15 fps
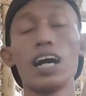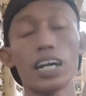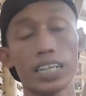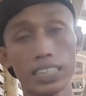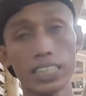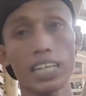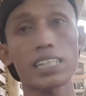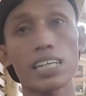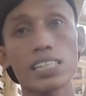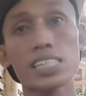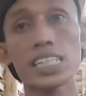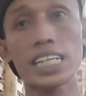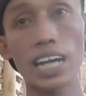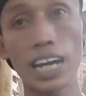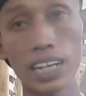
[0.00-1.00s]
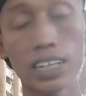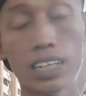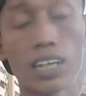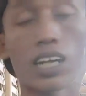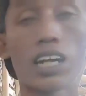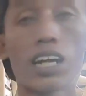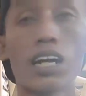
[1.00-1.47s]
kita
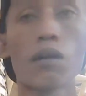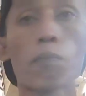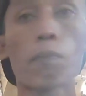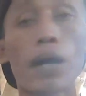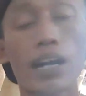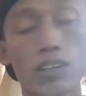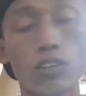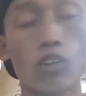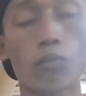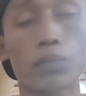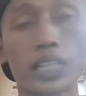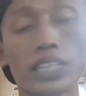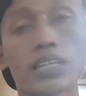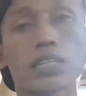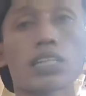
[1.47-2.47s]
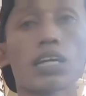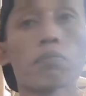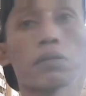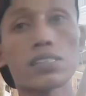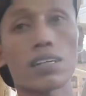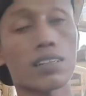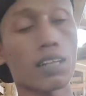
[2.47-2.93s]
sajikan uh, pakan komplit kita
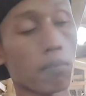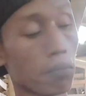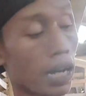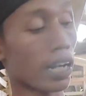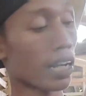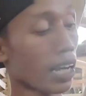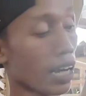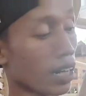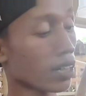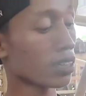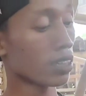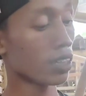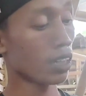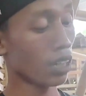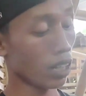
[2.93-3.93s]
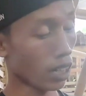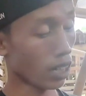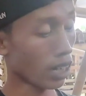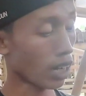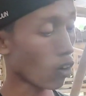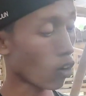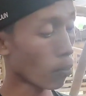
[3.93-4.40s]
bisa tambahkan
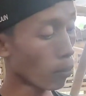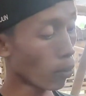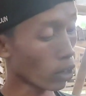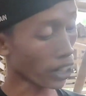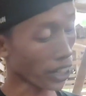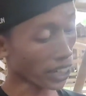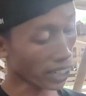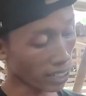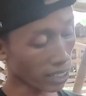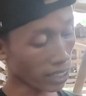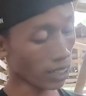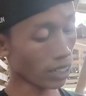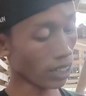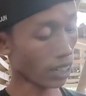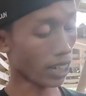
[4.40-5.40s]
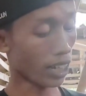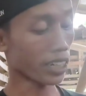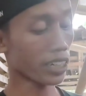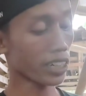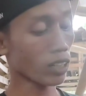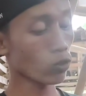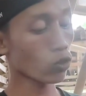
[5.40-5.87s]
uh, eh, kombor in. Nah,
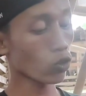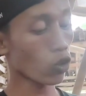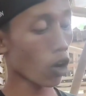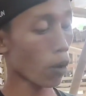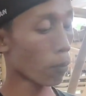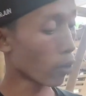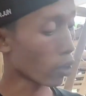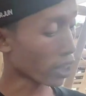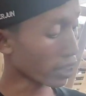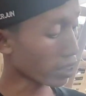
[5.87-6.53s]
ini untuk kombor